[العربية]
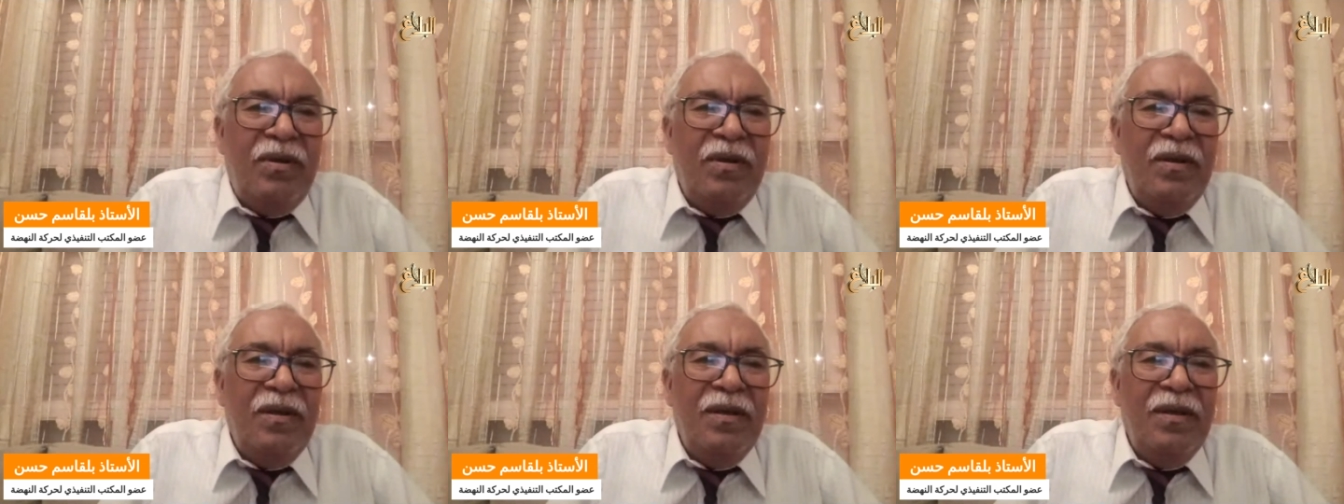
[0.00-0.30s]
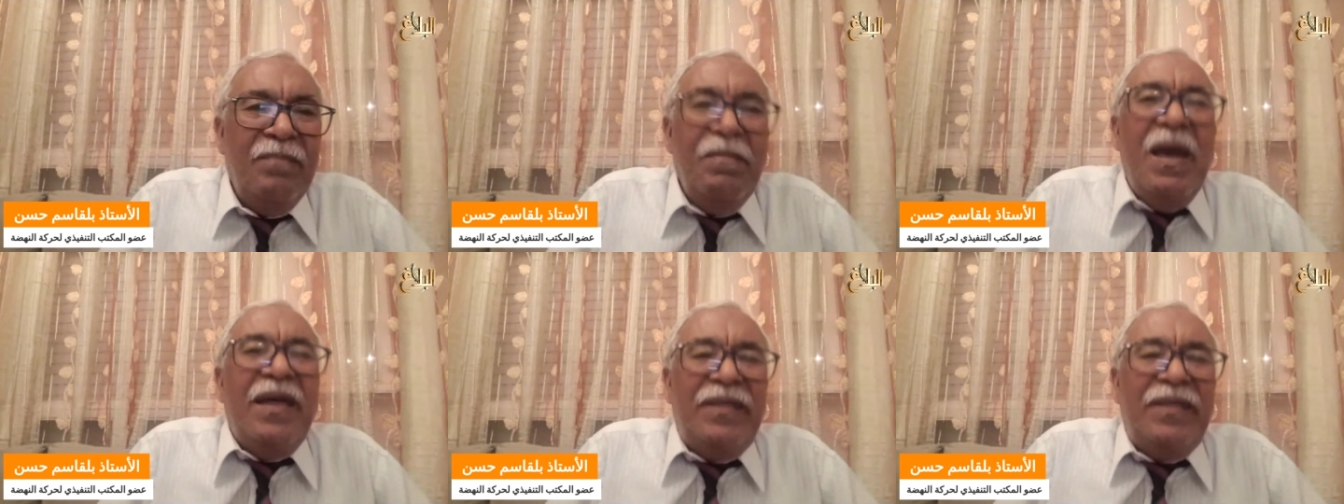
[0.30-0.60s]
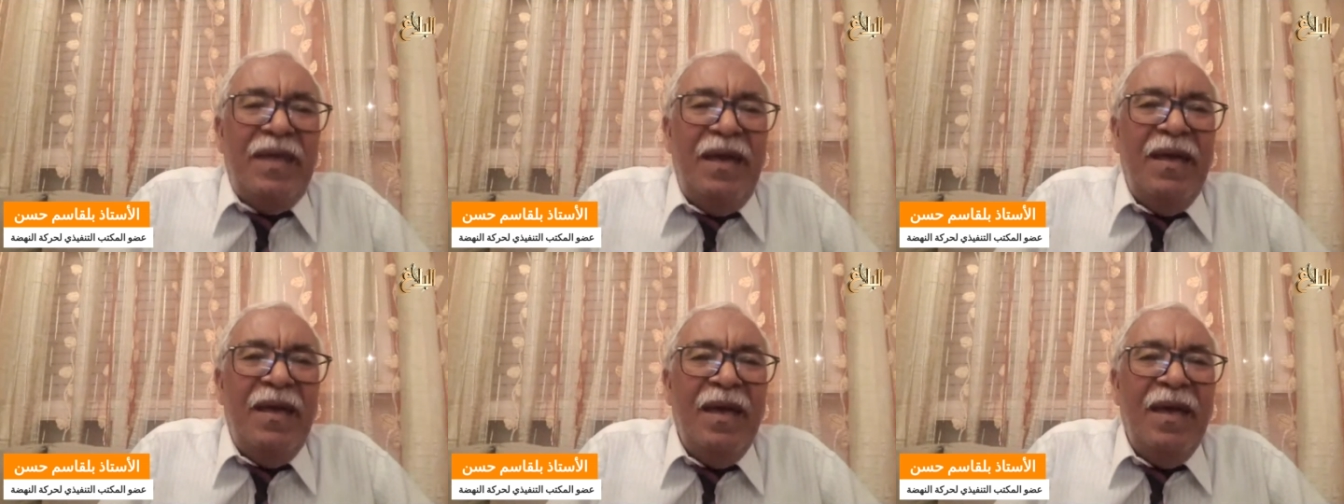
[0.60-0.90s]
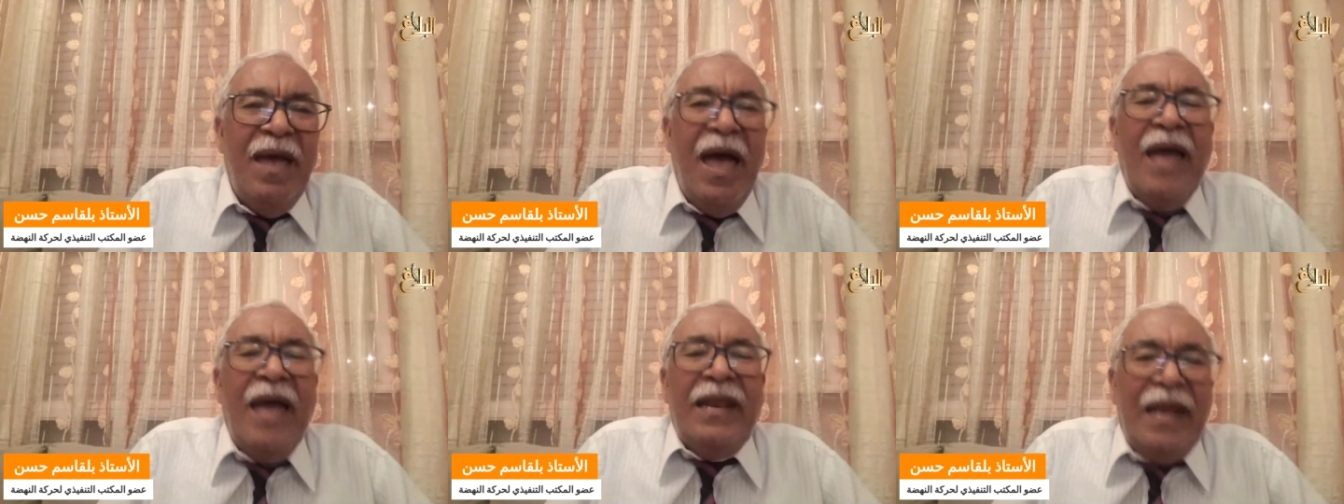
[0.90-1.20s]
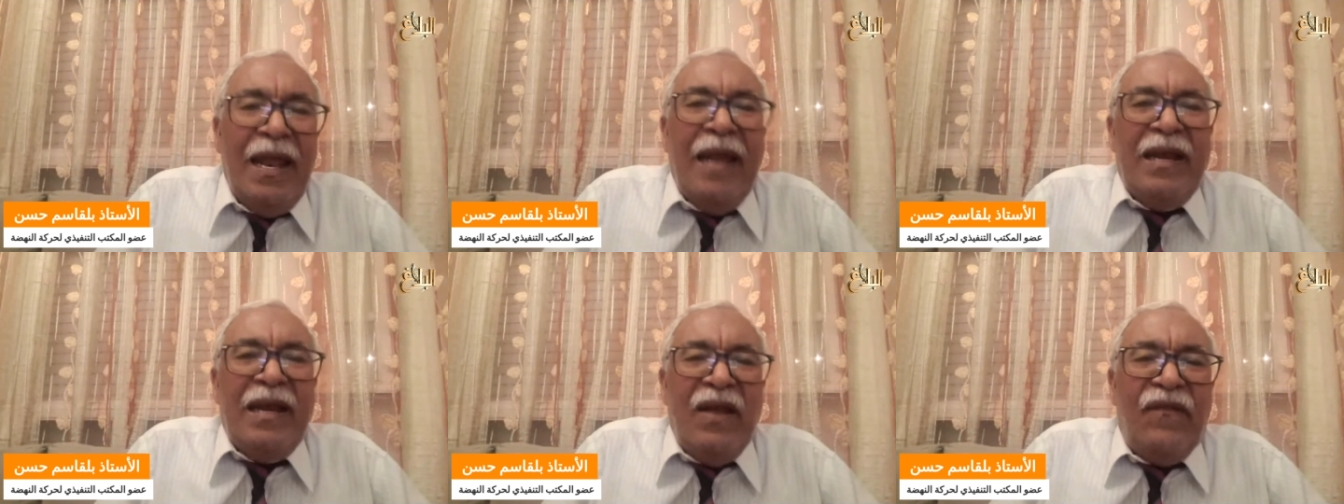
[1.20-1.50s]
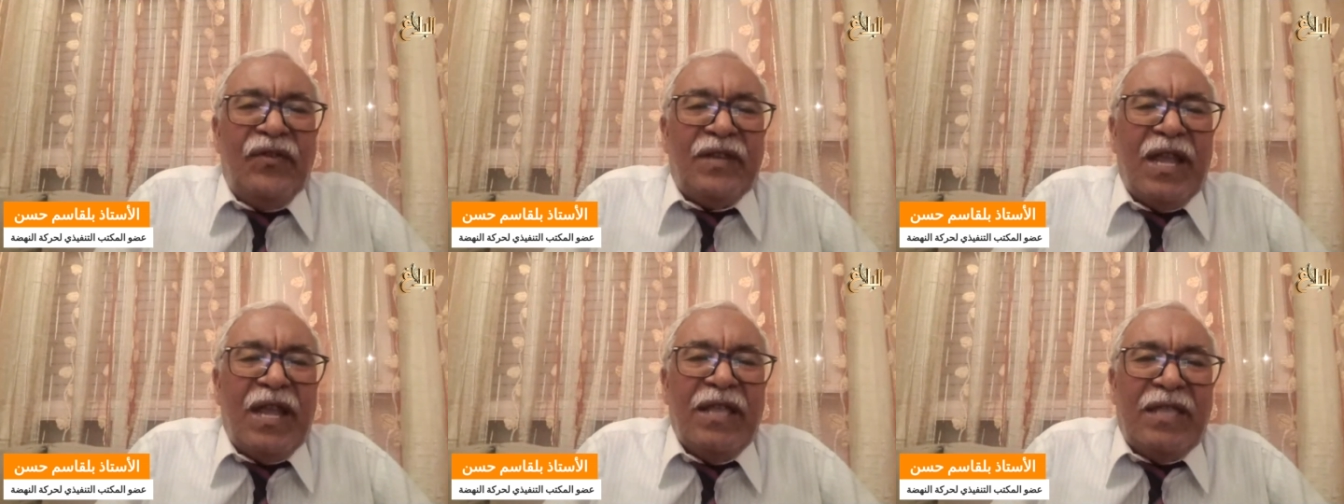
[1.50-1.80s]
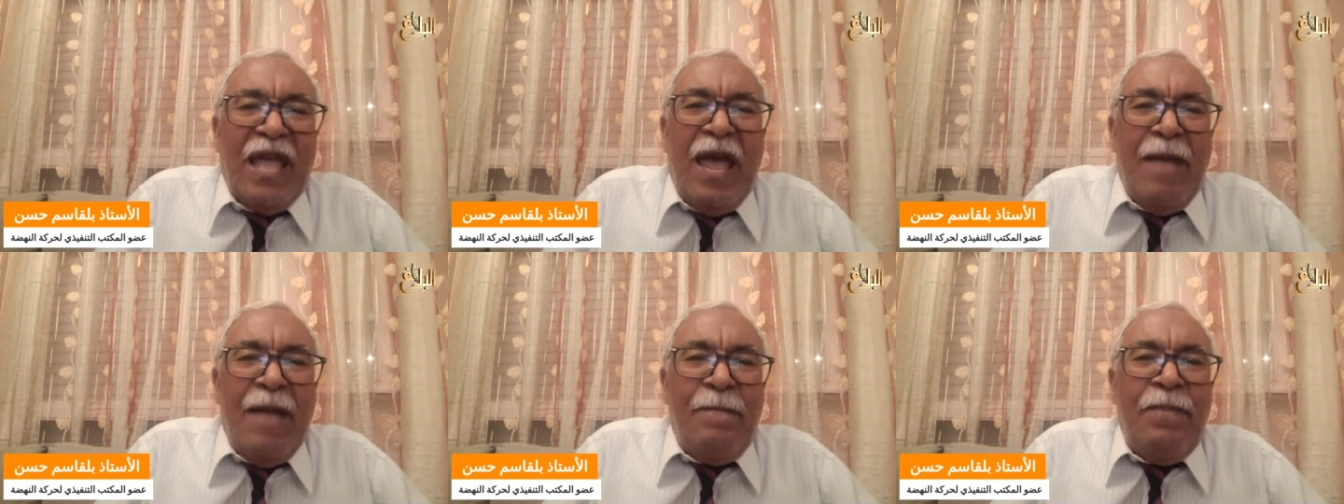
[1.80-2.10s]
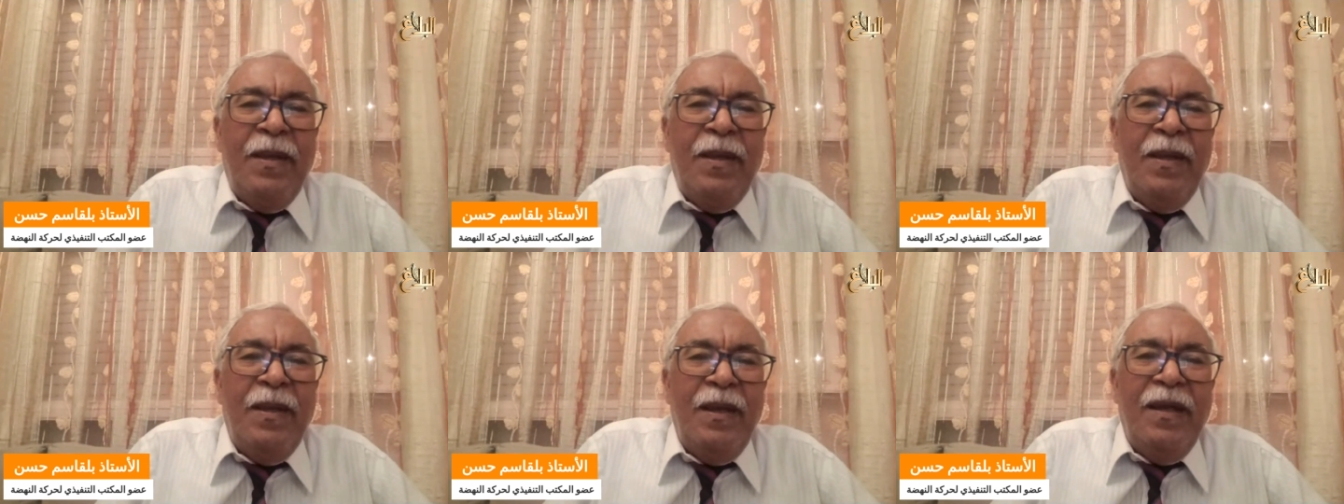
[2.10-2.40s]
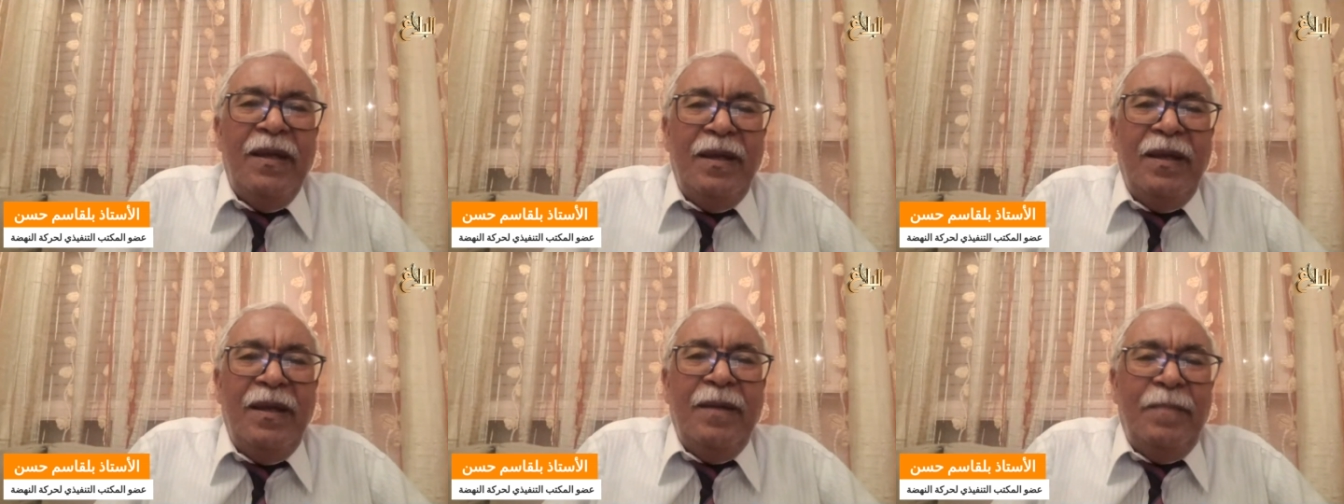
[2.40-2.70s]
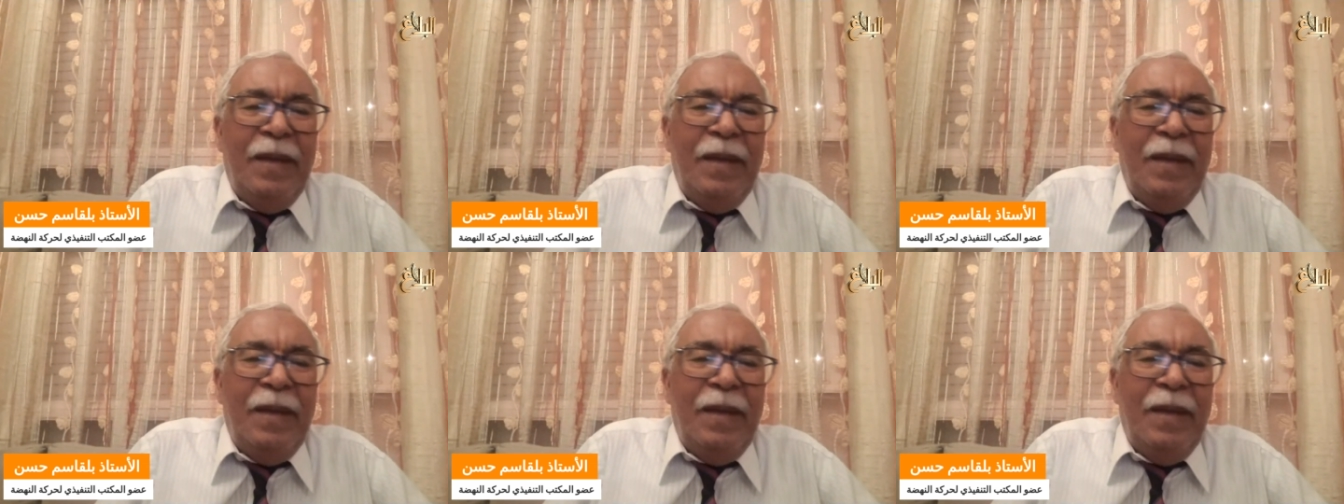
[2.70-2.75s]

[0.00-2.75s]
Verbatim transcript: ماذا؟ أنا ألفت كتاب آه،